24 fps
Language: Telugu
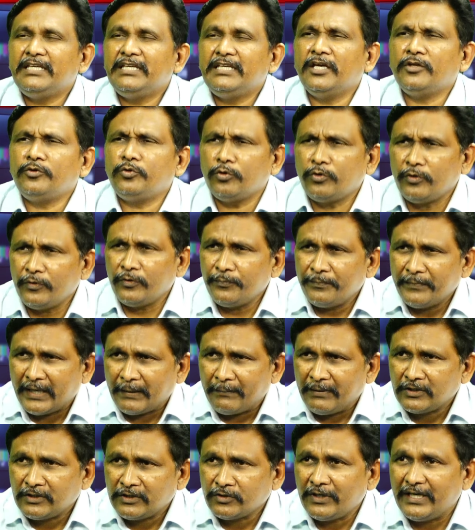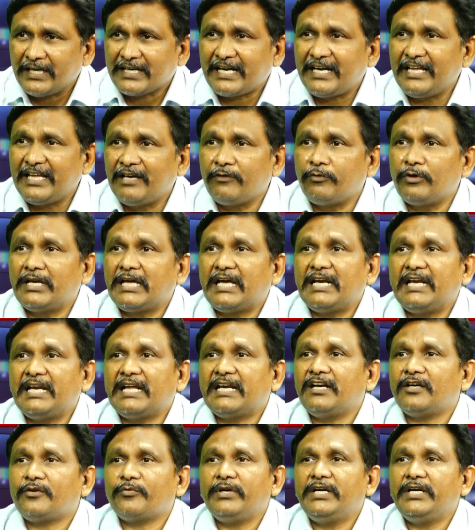ఎందుకు మా బతుకులు ఎక్కడే ఉండాలి
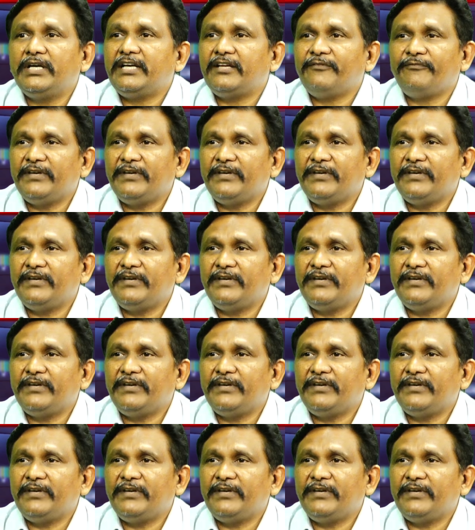అన్నటువంటి